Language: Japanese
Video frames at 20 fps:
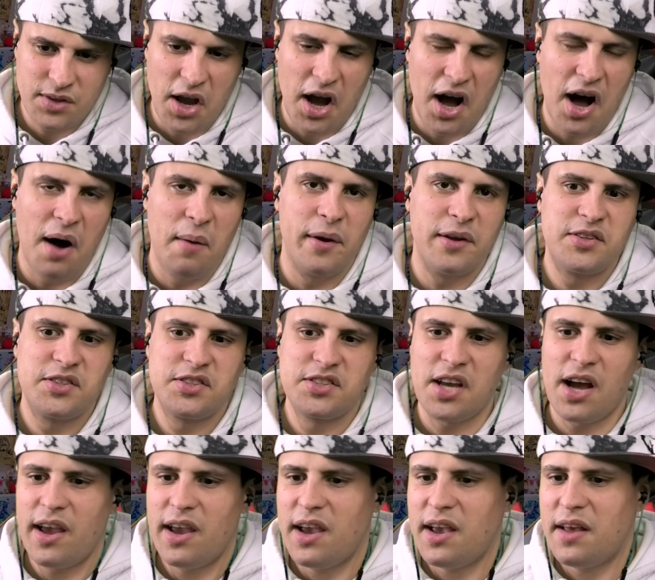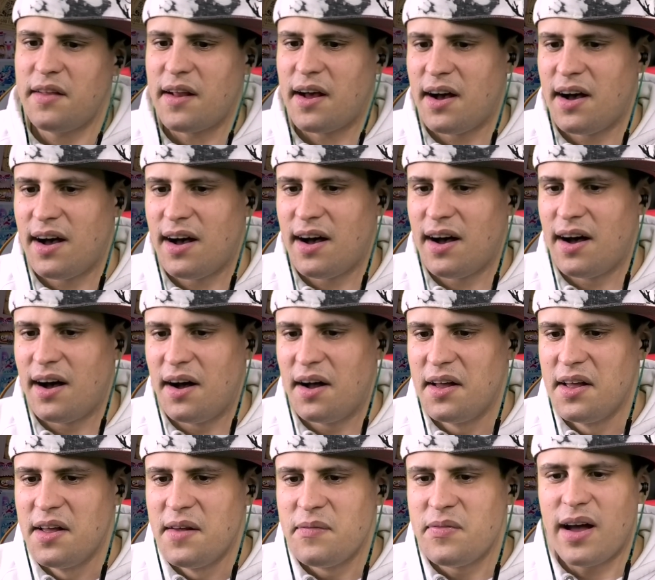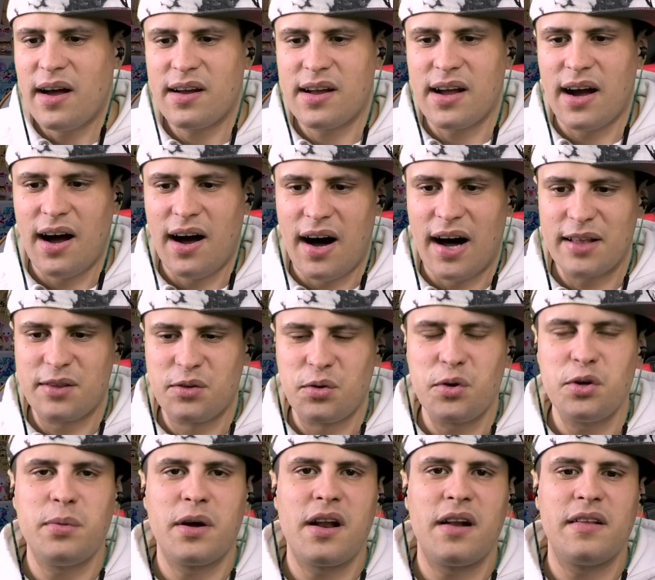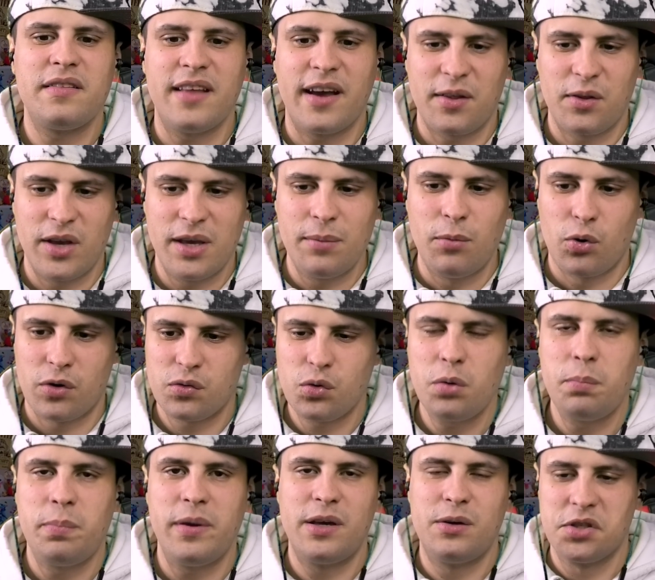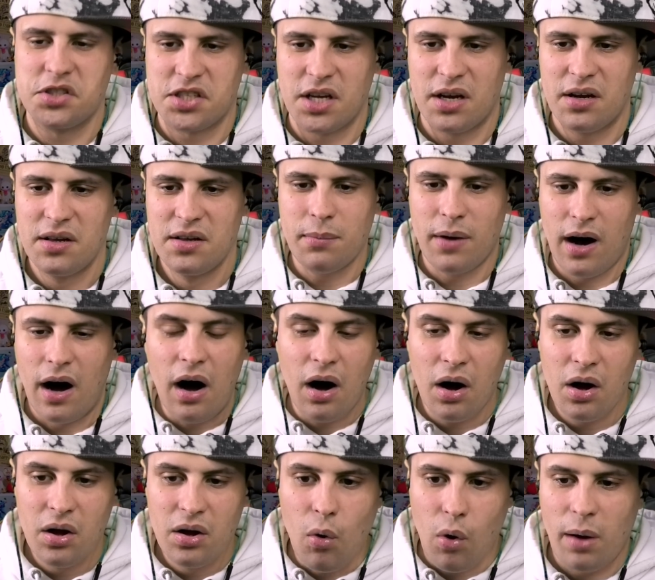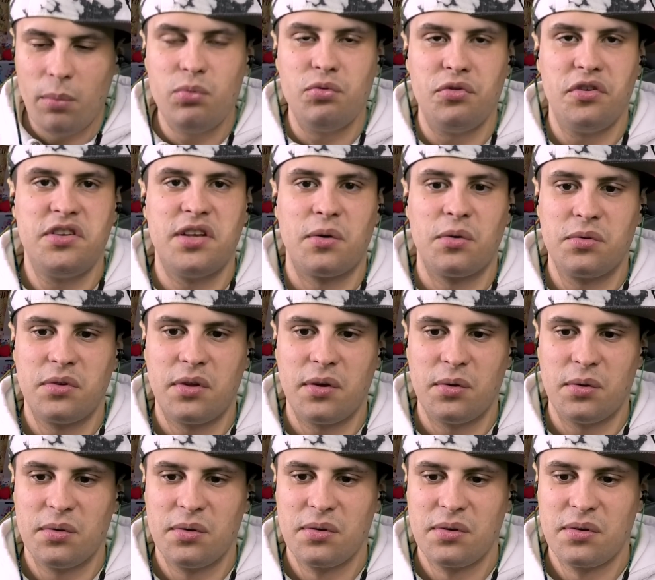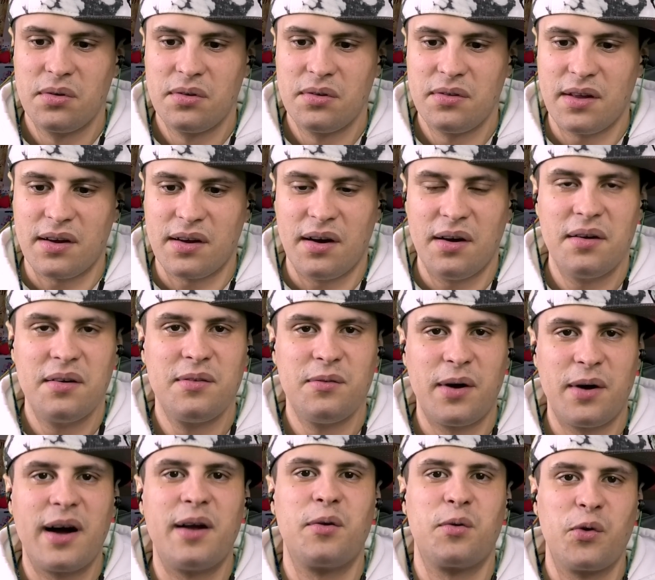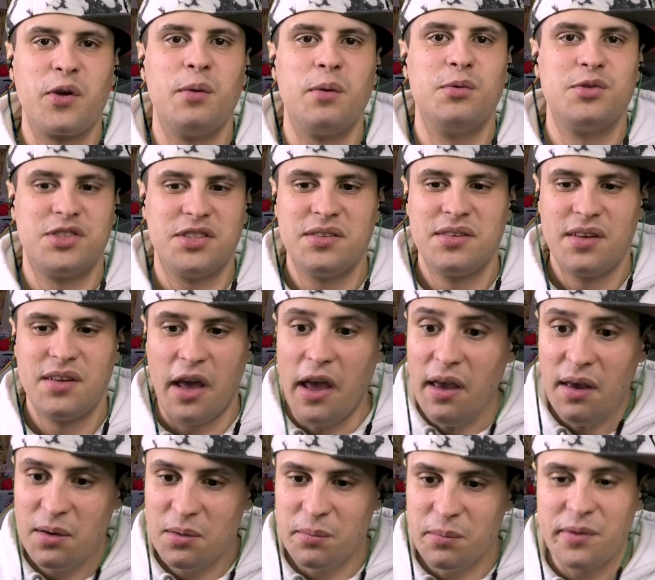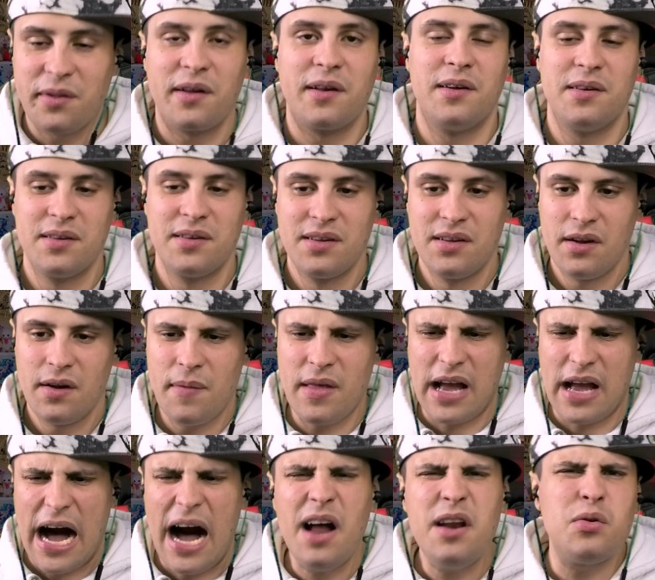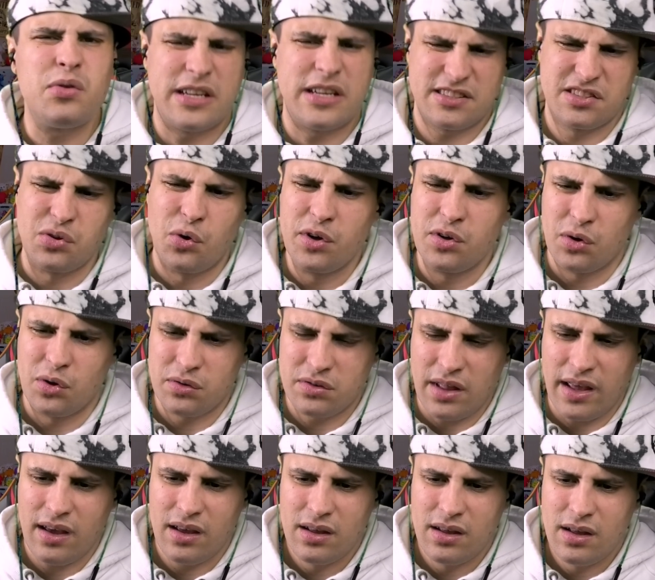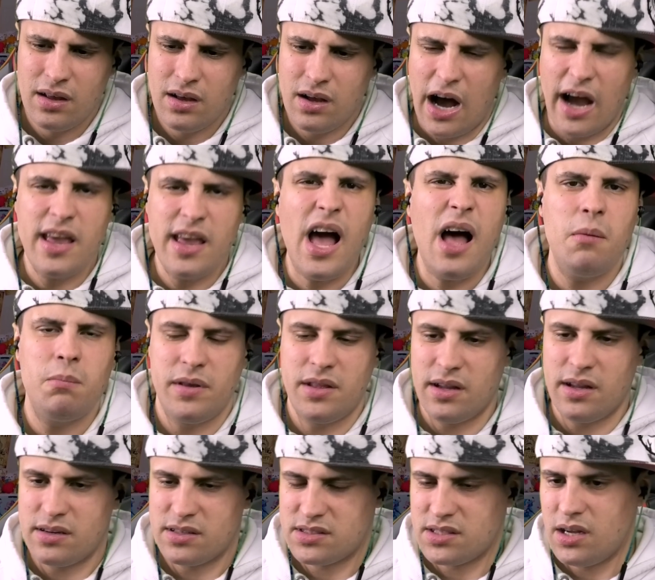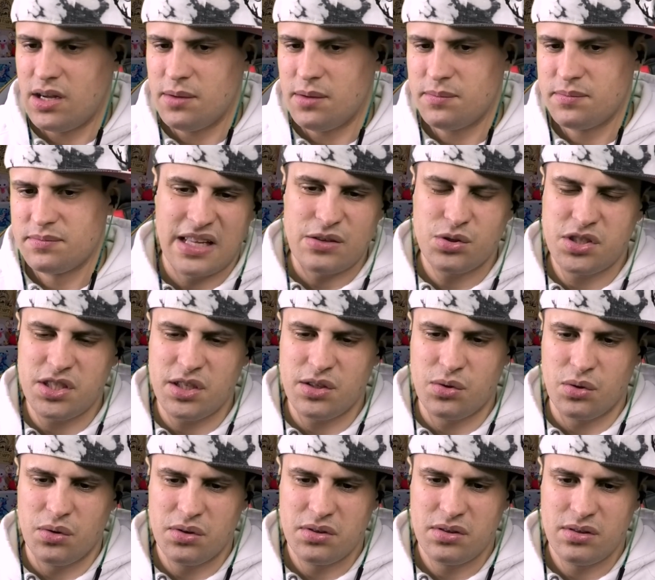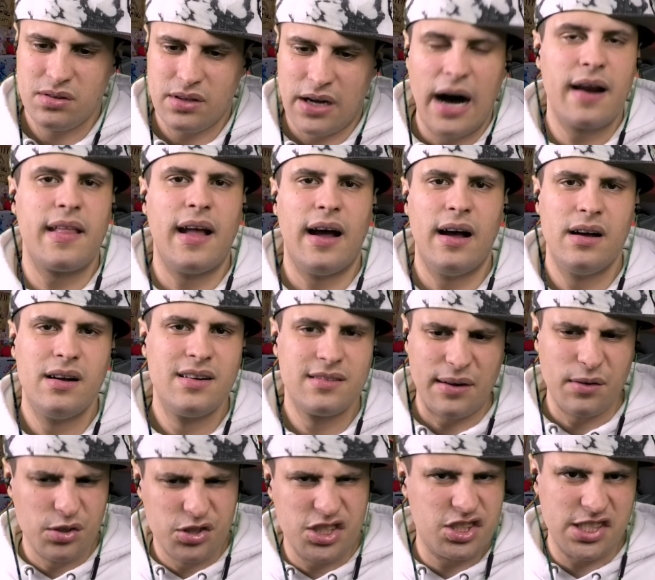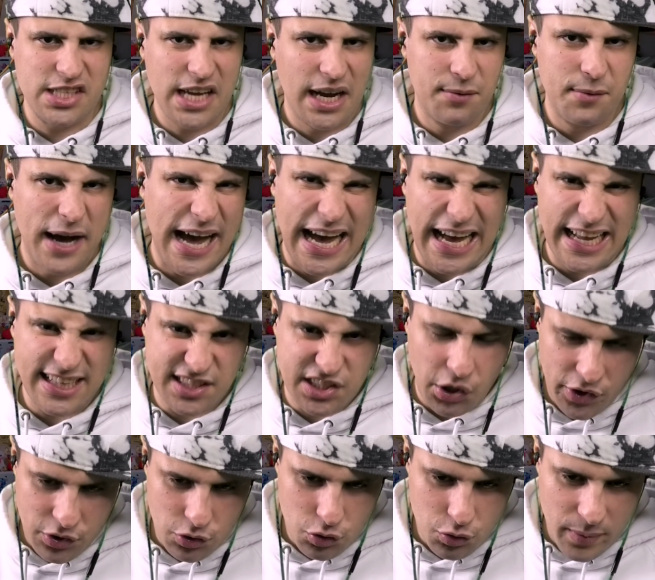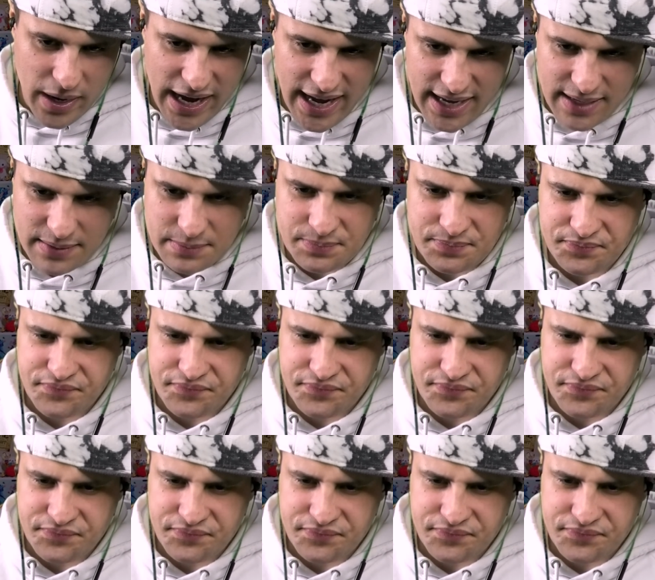いやめっちゃええななんかあっという間なんだけど今俺すごいびっくりした今あもう半分来たのっていうなんかわかるこの気持ちえっみたいななんかあるよねそういうのって早っみたいなさ楽しいとあれだ楽しい時間はあっという間